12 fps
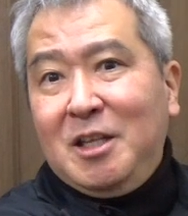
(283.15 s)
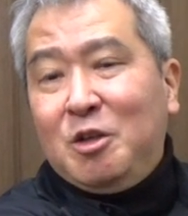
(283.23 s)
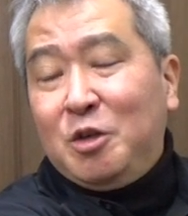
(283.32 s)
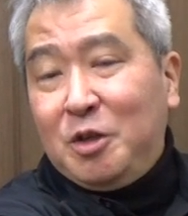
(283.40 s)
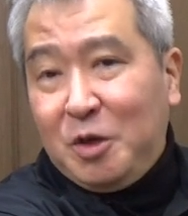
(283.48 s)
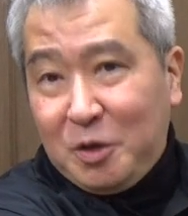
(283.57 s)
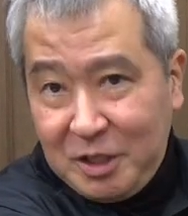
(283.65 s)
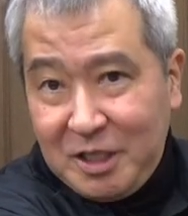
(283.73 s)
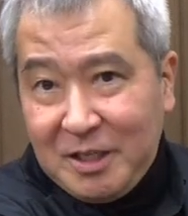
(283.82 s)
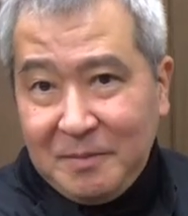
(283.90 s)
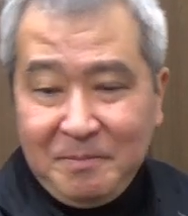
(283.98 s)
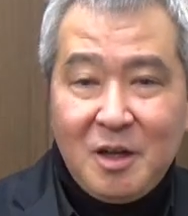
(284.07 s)
というよう
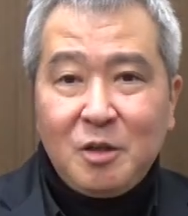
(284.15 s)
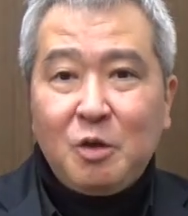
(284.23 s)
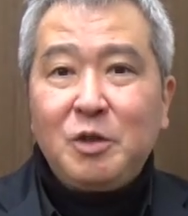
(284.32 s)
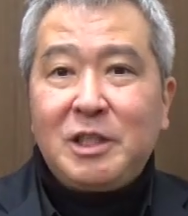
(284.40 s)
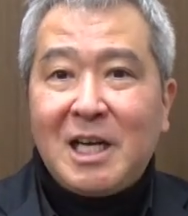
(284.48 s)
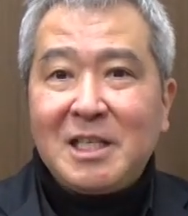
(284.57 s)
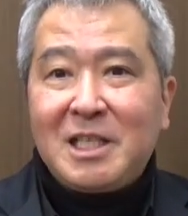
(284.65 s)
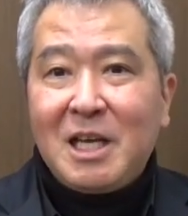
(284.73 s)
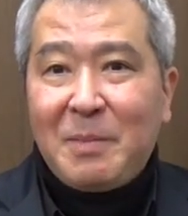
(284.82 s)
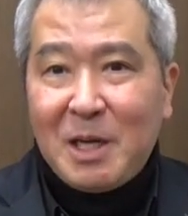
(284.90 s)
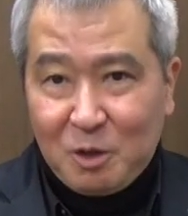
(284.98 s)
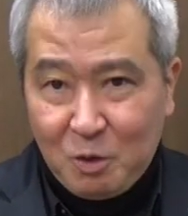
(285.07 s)
に、特に男性
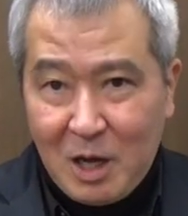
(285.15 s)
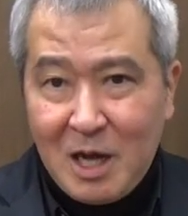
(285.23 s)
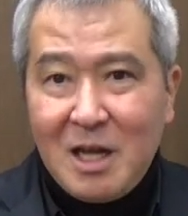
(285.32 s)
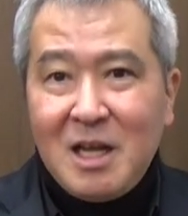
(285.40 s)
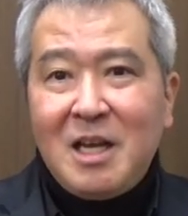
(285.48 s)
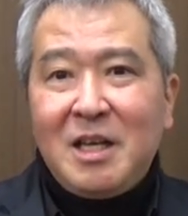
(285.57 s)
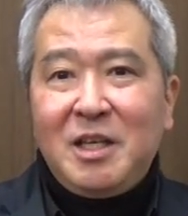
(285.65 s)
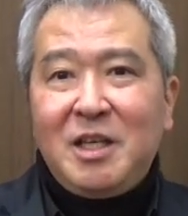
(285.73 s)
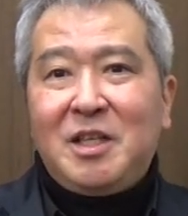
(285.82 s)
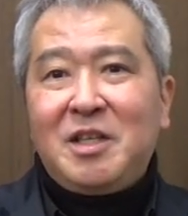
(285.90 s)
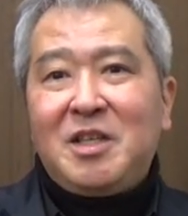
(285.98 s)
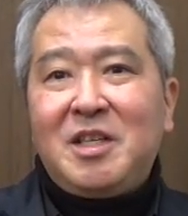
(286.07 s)
パートは、
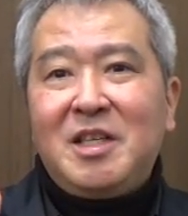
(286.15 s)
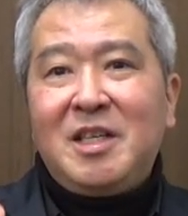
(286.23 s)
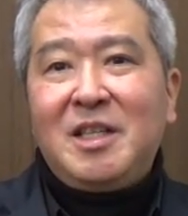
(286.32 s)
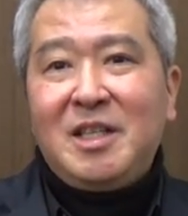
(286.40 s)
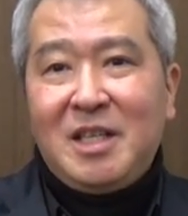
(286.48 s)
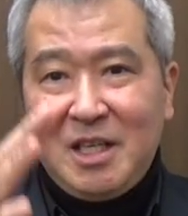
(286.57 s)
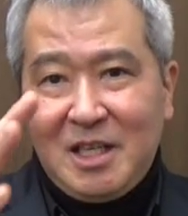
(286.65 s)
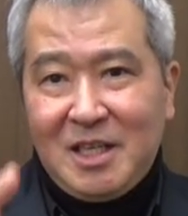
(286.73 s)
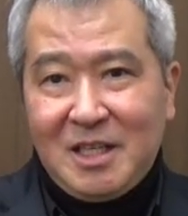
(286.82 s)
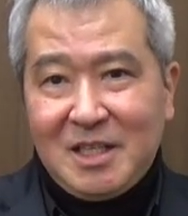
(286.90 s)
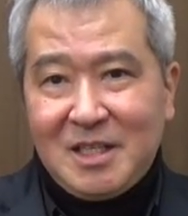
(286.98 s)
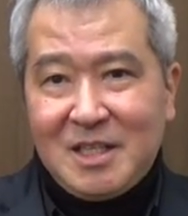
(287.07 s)

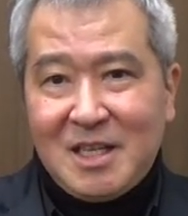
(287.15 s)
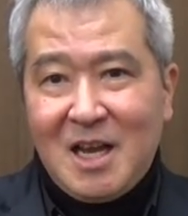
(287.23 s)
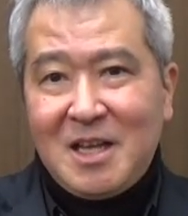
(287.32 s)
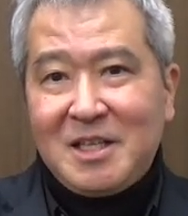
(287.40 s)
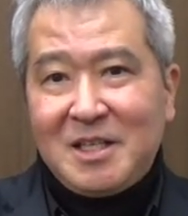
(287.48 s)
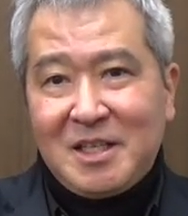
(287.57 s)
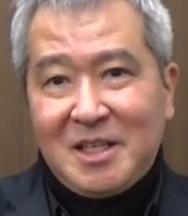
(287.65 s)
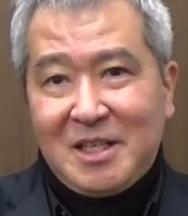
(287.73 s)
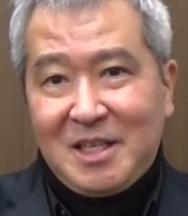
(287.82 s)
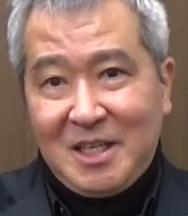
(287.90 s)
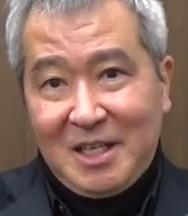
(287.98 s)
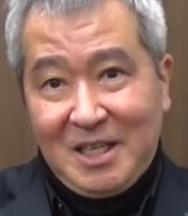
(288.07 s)

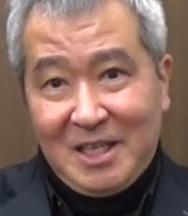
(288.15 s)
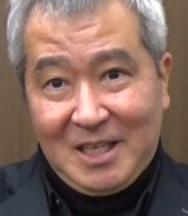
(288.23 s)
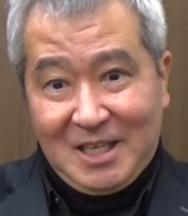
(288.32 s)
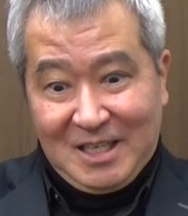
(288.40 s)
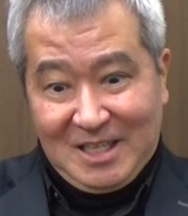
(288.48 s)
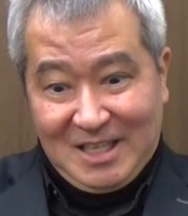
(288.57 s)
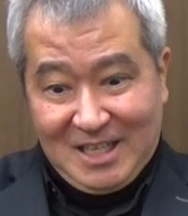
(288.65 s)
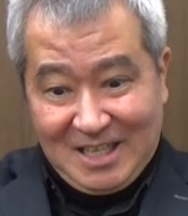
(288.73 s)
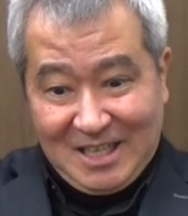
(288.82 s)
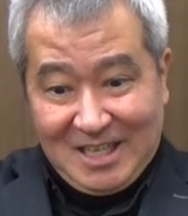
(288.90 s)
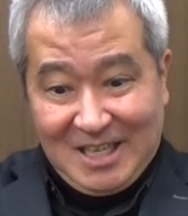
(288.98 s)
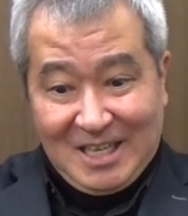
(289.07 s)

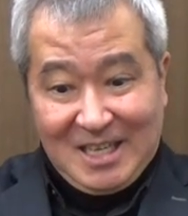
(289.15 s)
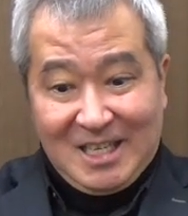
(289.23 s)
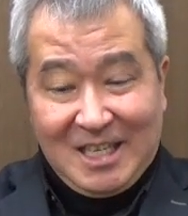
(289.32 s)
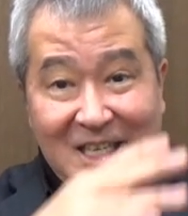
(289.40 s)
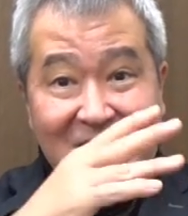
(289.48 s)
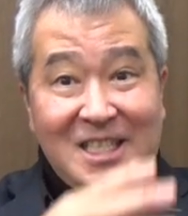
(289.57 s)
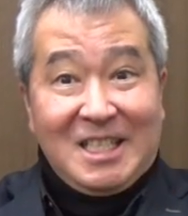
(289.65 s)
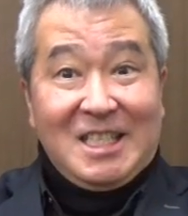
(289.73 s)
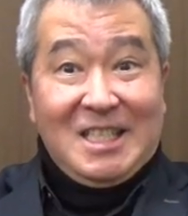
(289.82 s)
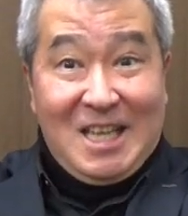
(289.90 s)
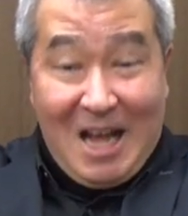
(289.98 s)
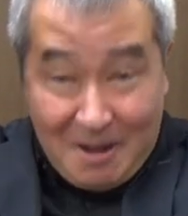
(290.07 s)

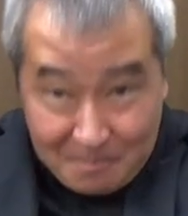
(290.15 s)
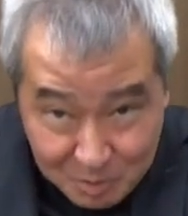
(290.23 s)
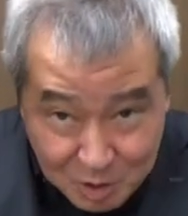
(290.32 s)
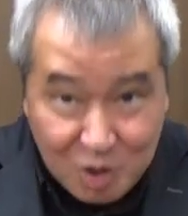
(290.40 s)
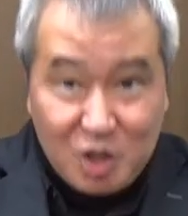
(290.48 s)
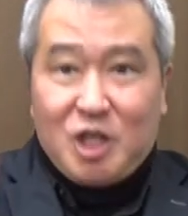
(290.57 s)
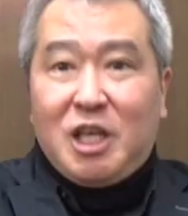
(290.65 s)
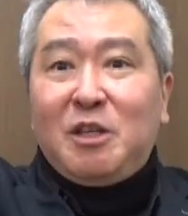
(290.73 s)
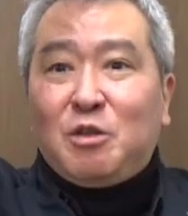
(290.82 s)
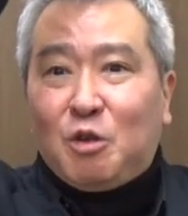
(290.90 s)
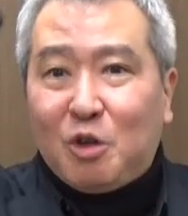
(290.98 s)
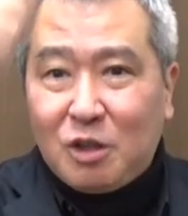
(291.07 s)
1234223C
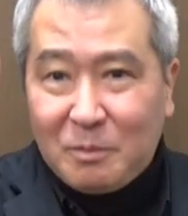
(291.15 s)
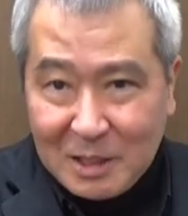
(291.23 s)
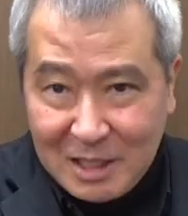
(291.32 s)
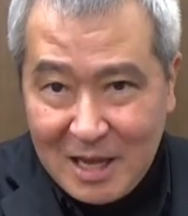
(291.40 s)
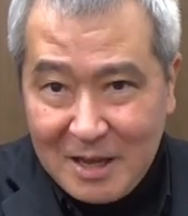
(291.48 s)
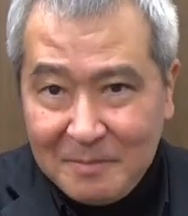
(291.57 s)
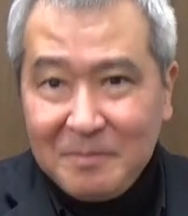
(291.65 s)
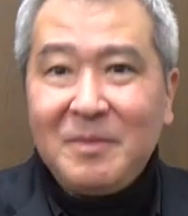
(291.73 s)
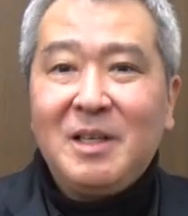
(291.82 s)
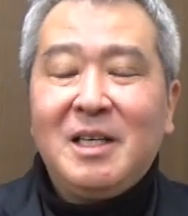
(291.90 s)
のところにまで